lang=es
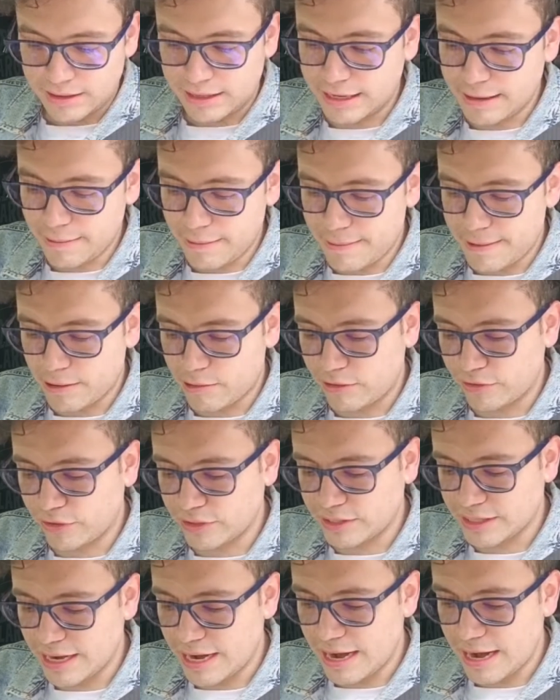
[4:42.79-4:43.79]
Déjame ver
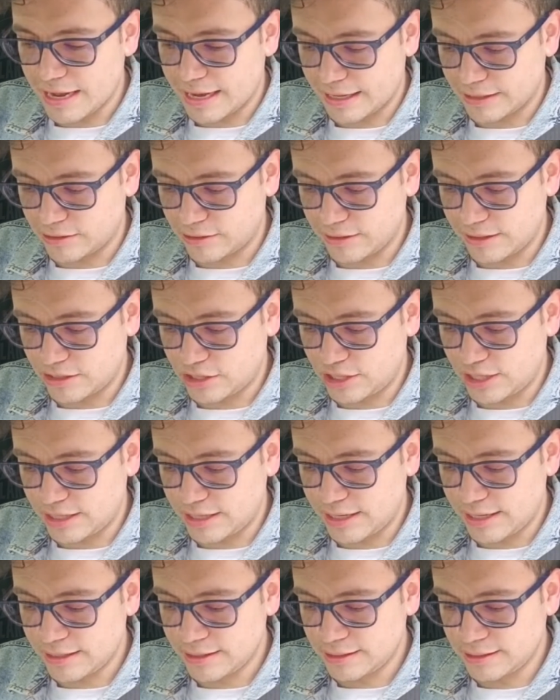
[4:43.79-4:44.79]
cuándo sale la canción de
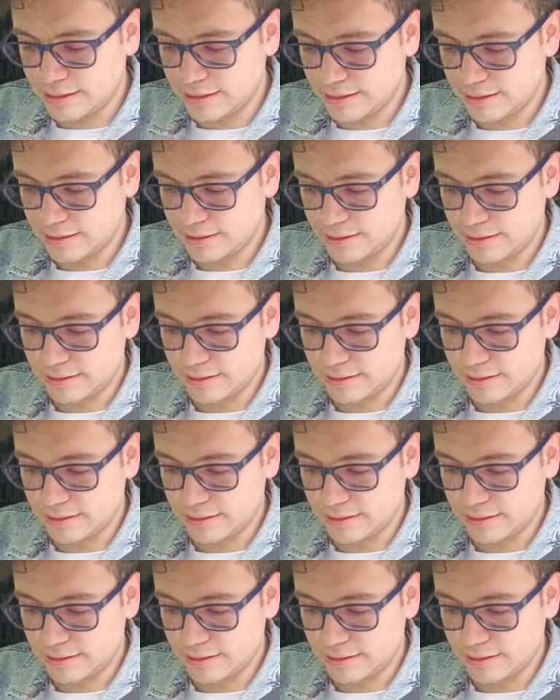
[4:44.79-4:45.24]
Chiquis.